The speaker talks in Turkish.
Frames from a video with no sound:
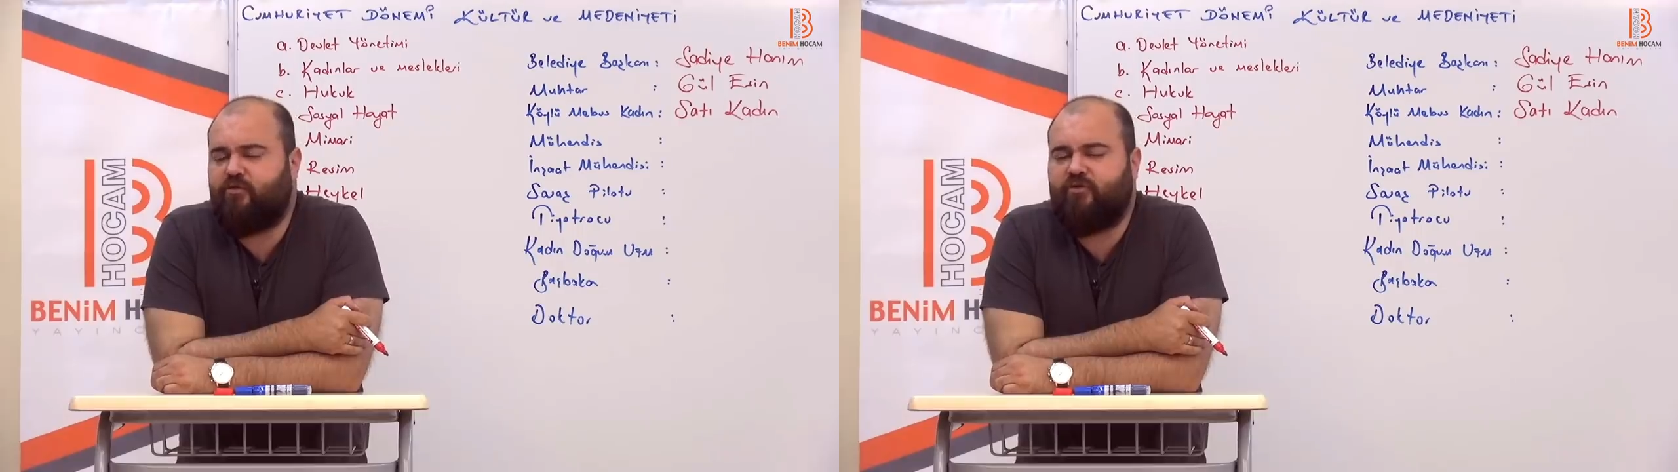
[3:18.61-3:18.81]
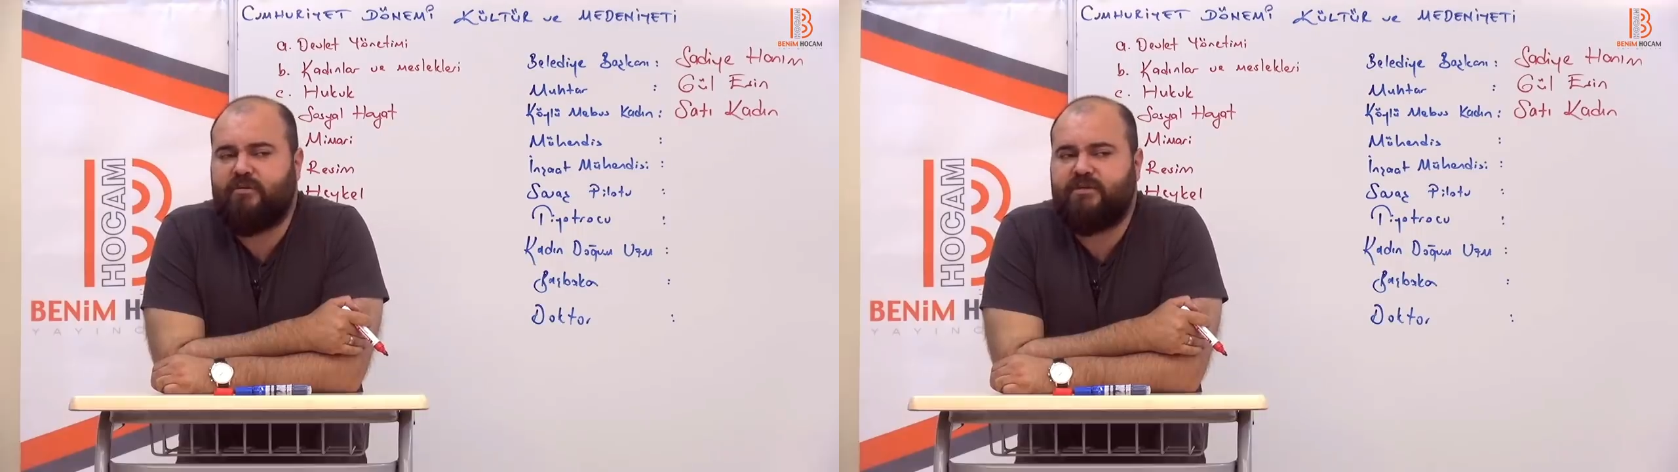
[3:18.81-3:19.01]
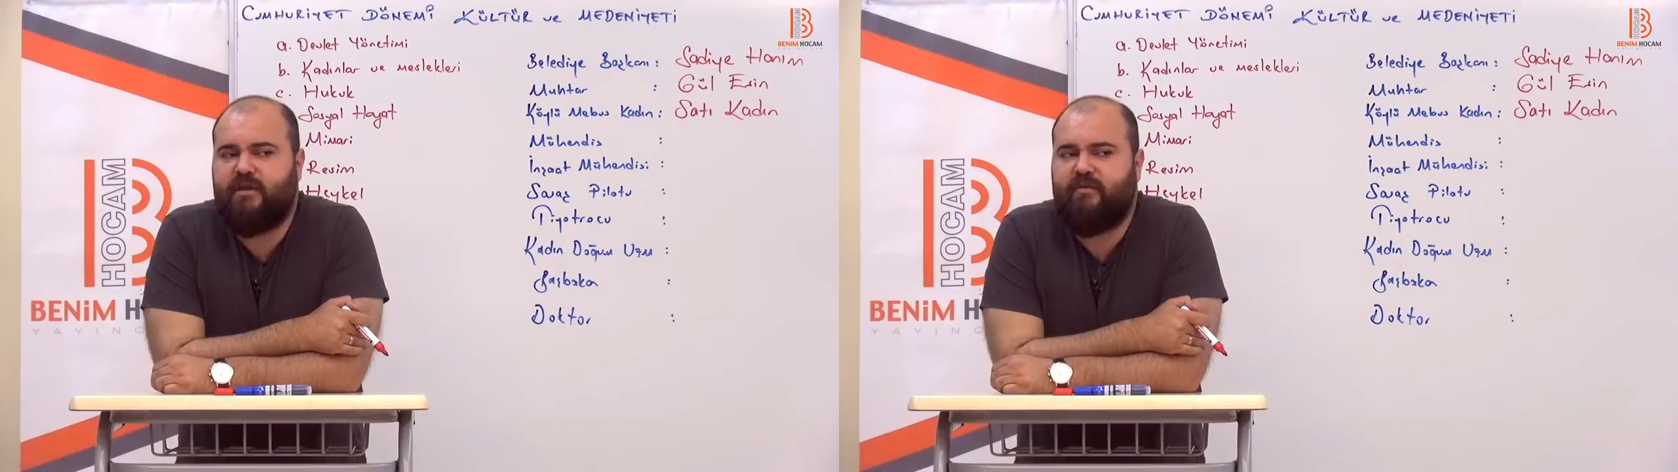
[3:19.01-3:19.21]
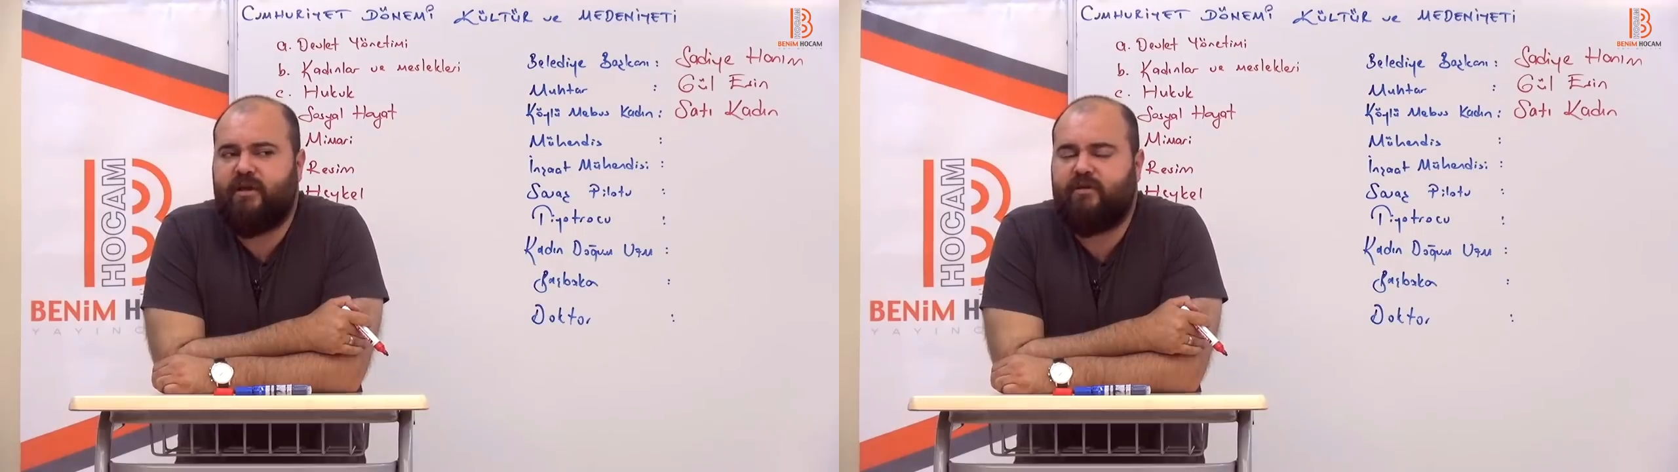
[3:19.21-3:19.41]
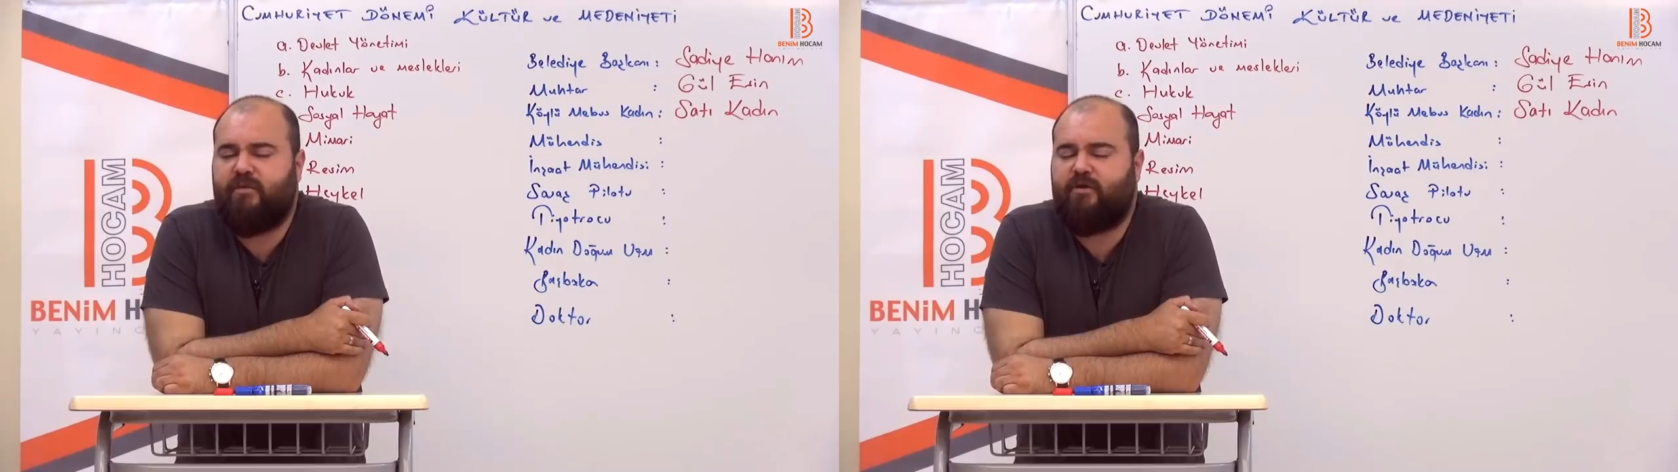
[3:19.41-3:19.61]
Hocam sınava
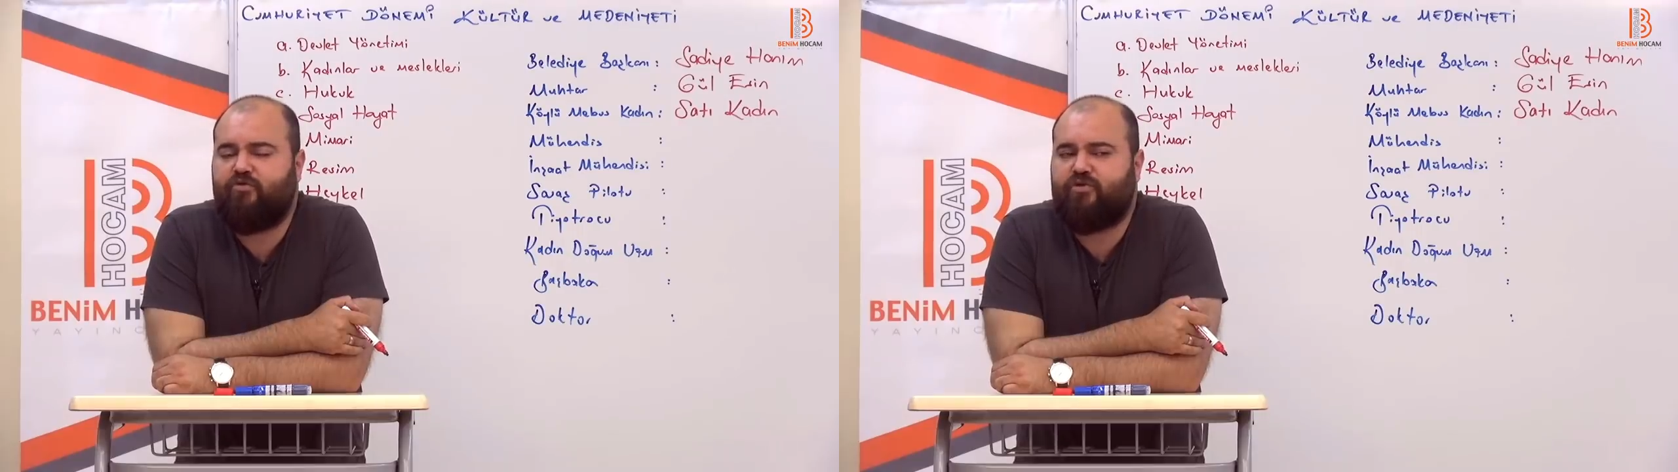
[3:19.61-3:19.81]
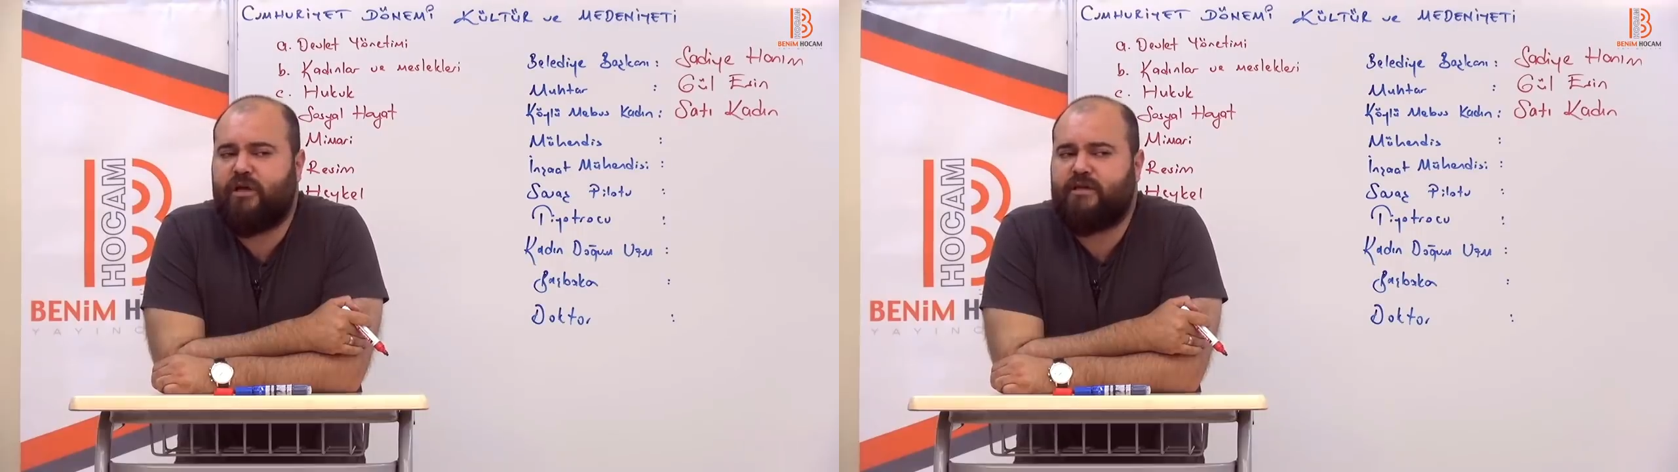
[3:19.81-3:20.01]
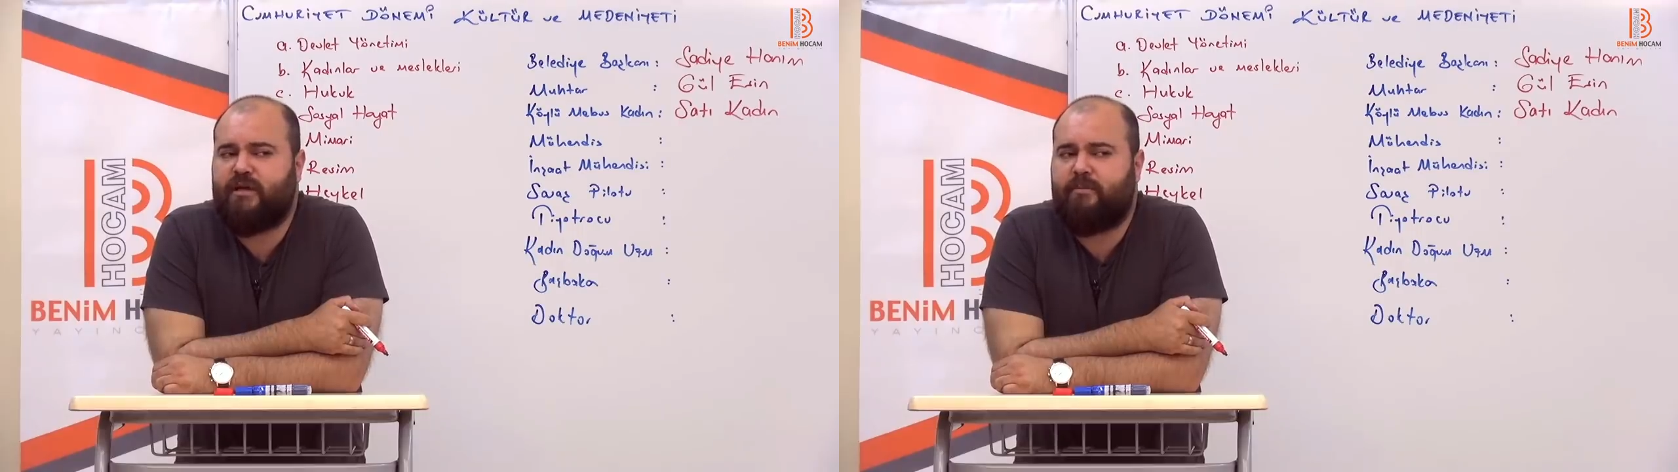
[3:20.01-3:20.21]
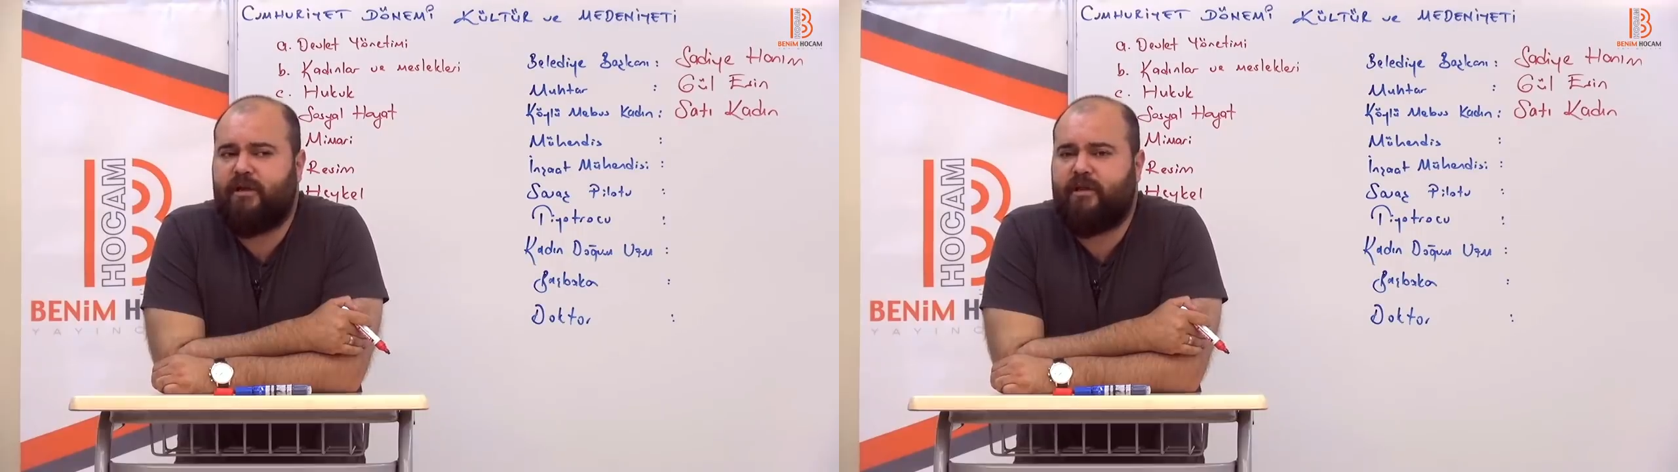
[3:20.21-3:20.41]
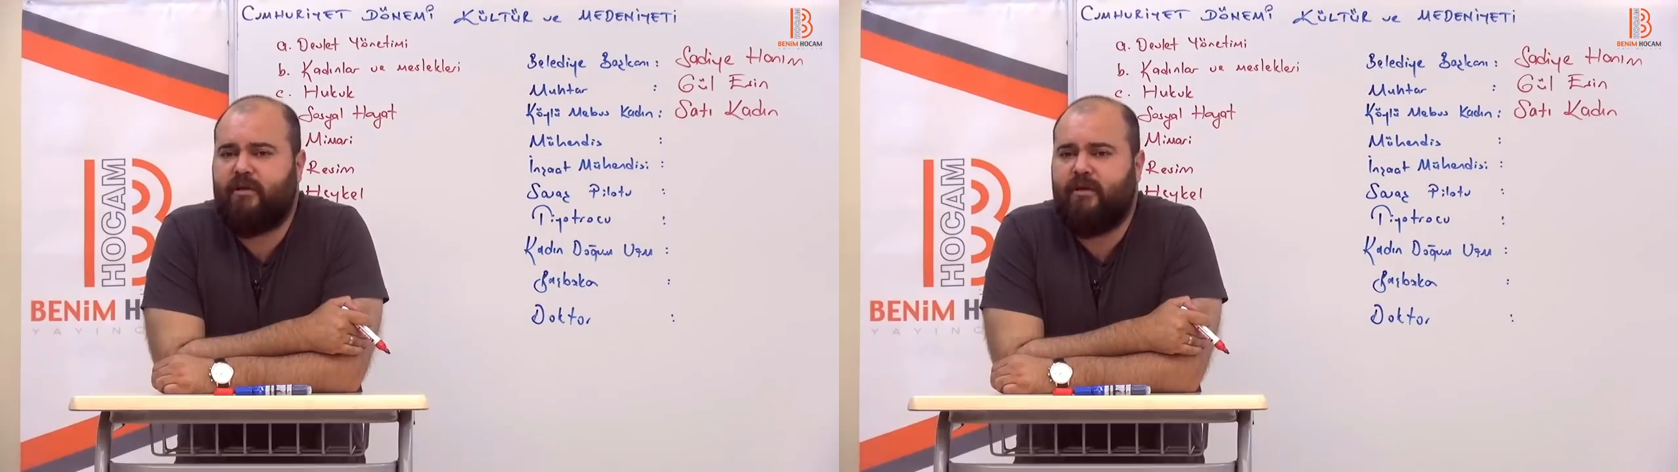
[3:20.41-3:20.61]
girdim ben 3 tane
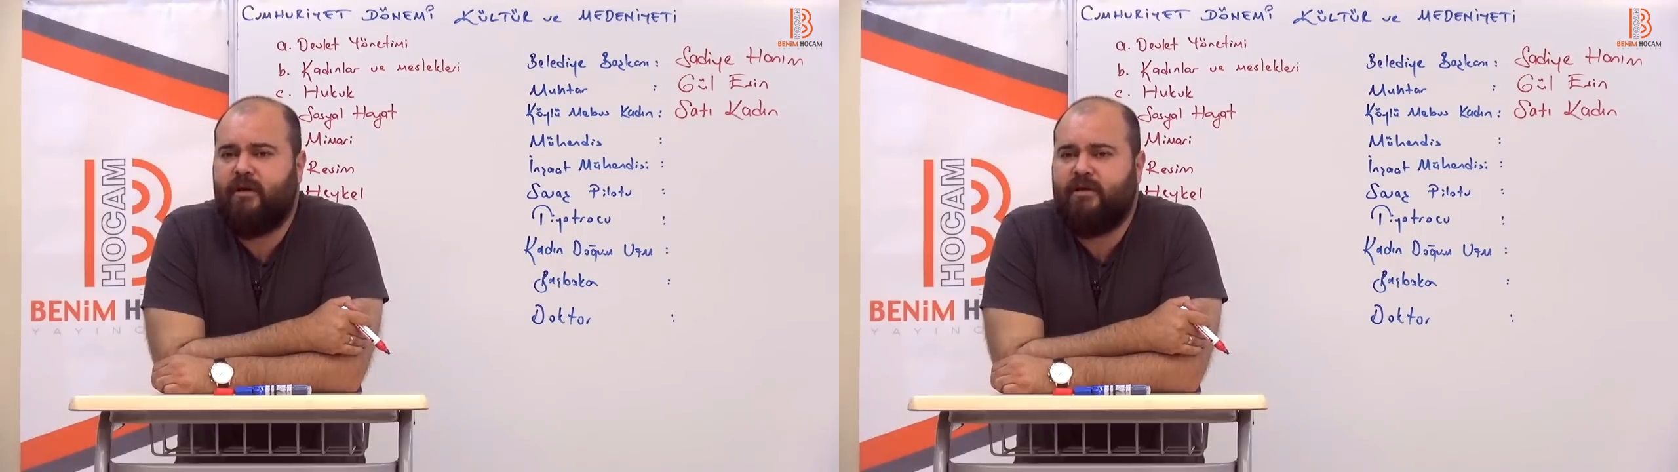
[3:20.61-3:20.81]
Sabiha'da